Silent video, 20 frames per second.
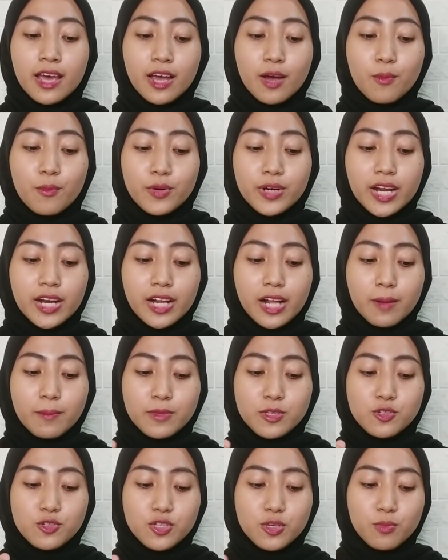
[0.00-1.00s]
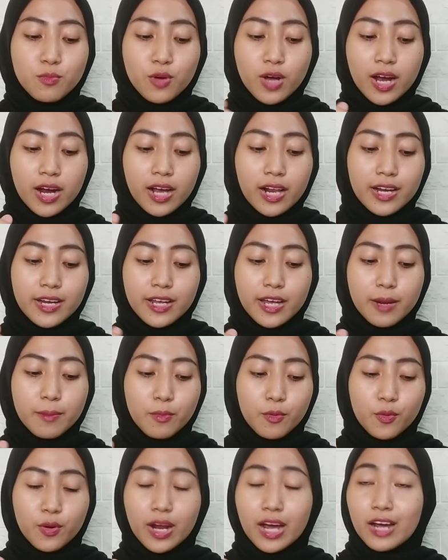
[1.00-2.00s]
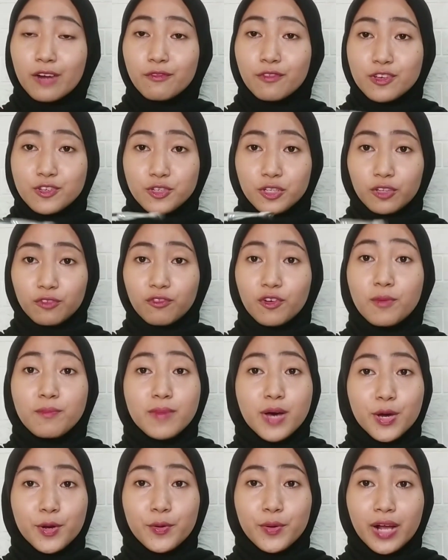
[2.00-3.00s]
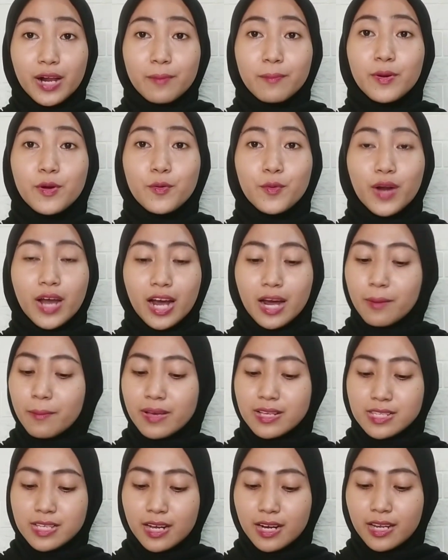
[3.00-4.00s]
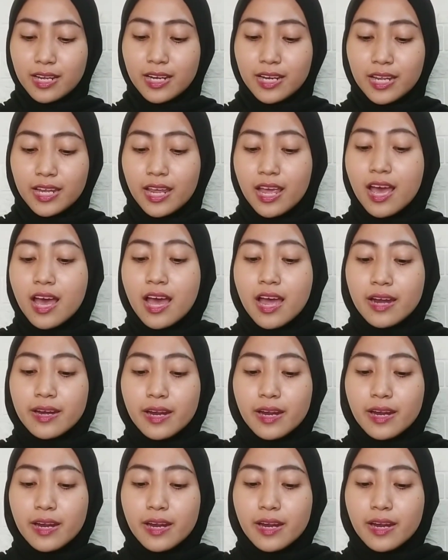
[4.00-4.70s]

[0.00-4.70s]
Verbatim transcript: Kemudian kalian mencuci muka kalian dengan menggunakan facial foam, baru kalian menggunakan masker ini.